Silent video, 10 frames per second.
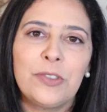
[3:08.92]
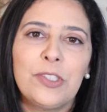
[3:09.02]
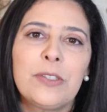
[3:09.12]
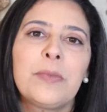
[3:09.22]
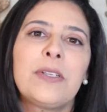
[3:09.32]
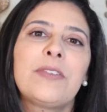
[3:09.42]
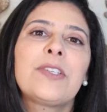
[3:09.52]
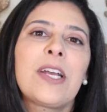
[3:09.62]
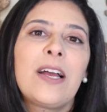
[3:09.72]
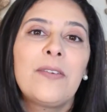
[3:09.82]
no dia do meu
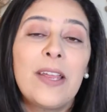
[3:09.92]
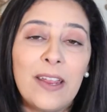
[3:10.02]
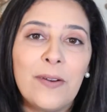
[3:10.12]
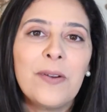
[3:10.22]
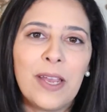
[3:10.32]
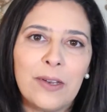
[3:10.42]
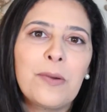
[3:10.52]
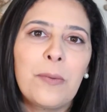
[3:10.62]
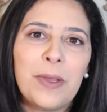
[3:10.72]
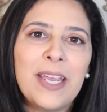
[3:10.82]
aniversário, eu quero
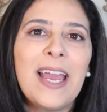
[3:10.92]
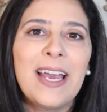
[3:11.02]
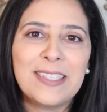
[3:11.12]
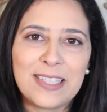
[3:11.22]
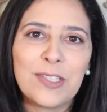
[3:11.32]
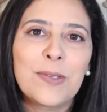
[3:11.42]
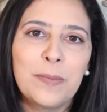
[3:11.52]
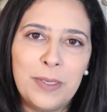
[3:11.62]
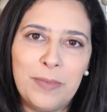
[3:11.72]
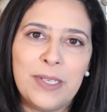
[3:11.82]
comer esta
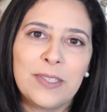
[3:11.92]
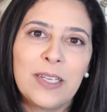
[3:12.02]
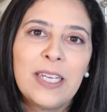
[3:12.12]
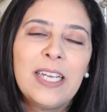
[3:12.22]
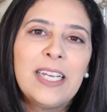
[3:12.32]
sobremesa.